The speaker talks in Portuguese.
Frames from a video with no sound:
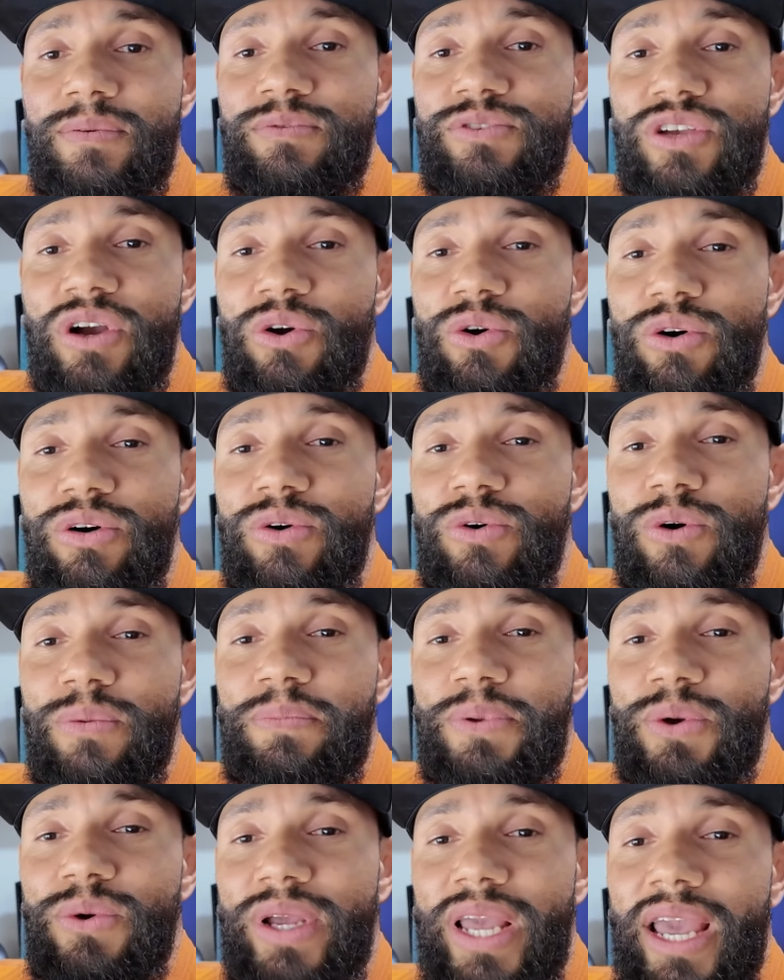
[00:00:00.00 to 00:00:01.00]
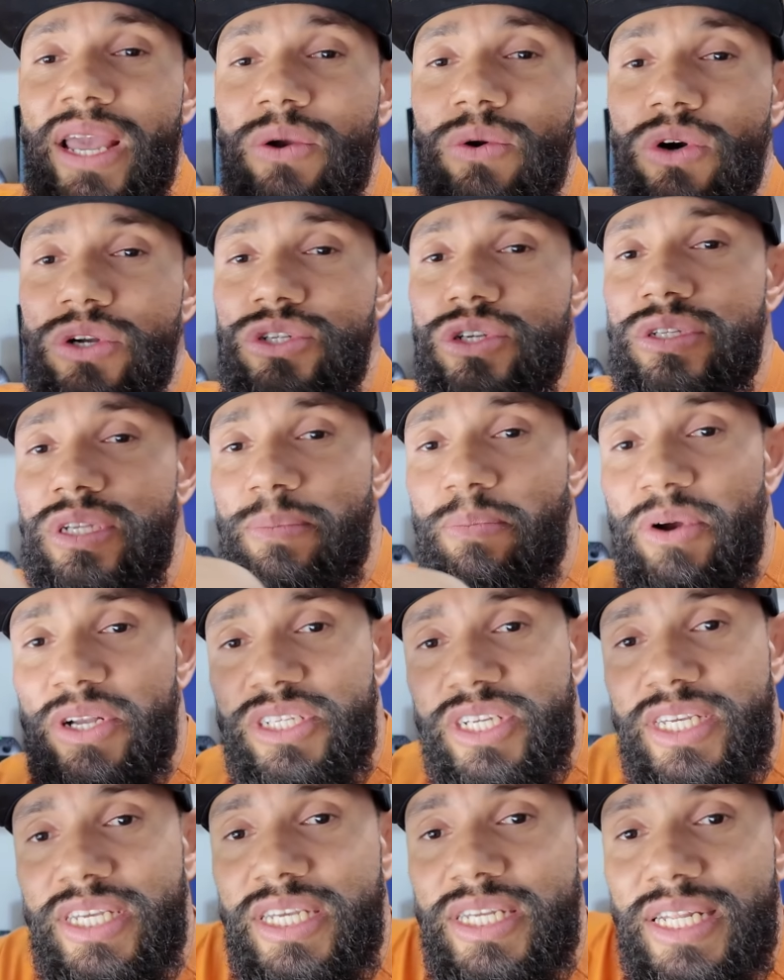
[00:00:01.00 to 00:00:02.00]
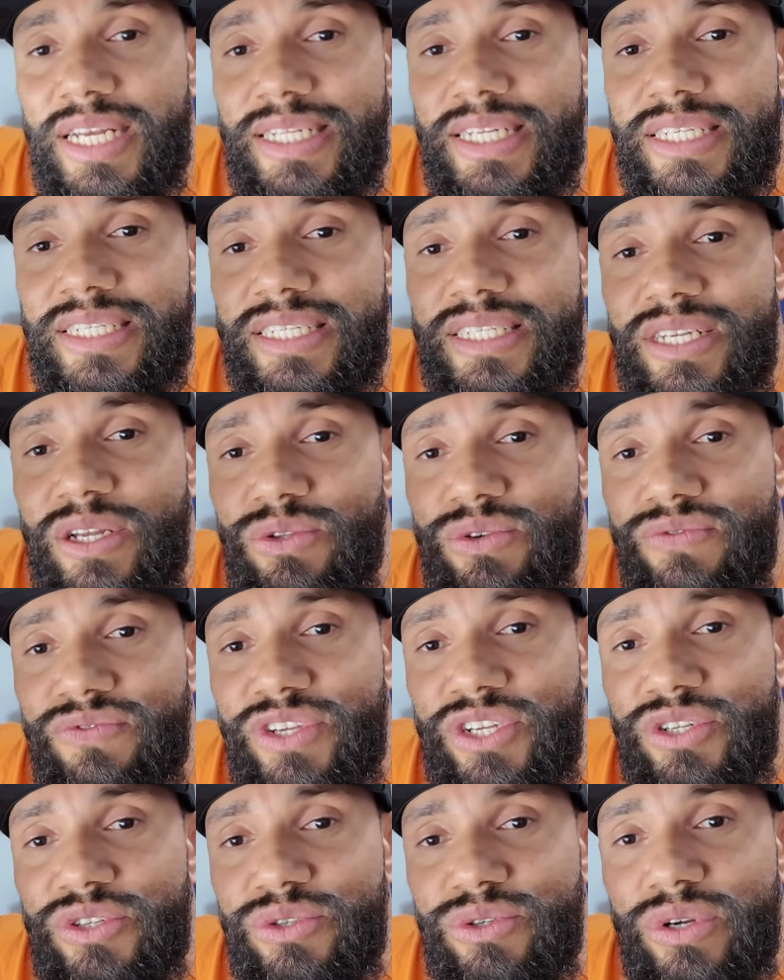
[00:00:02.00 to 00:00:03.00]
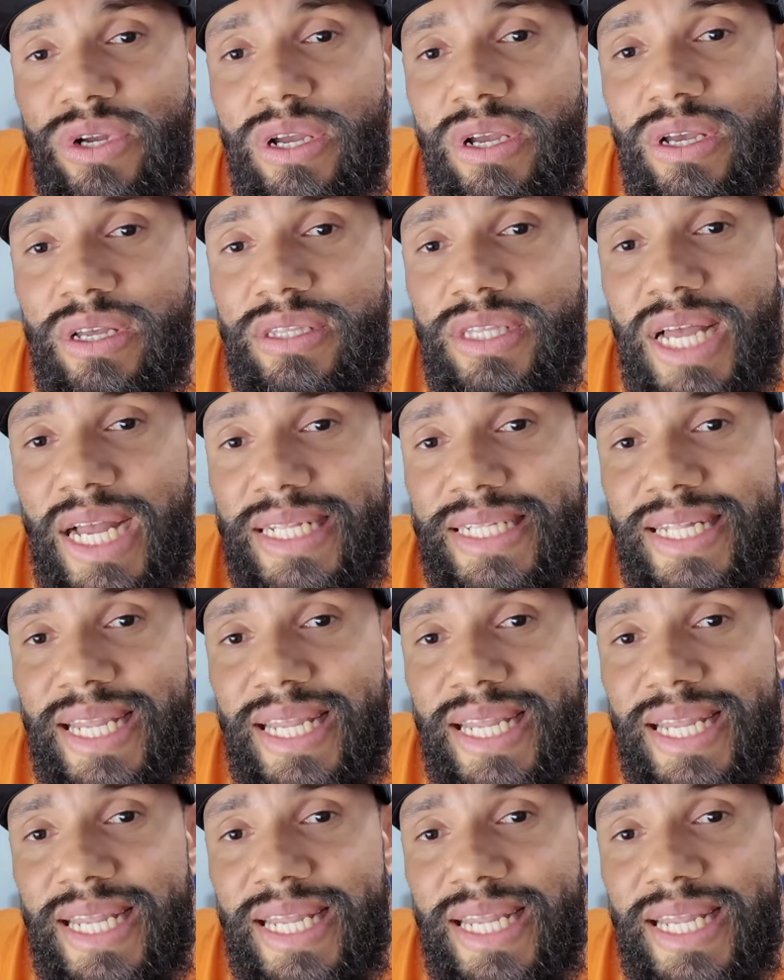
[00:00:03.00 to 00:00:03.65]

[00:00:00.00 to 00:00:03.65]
Só copia o QR Code ou você pode aqui na descrição do vídeo, tá?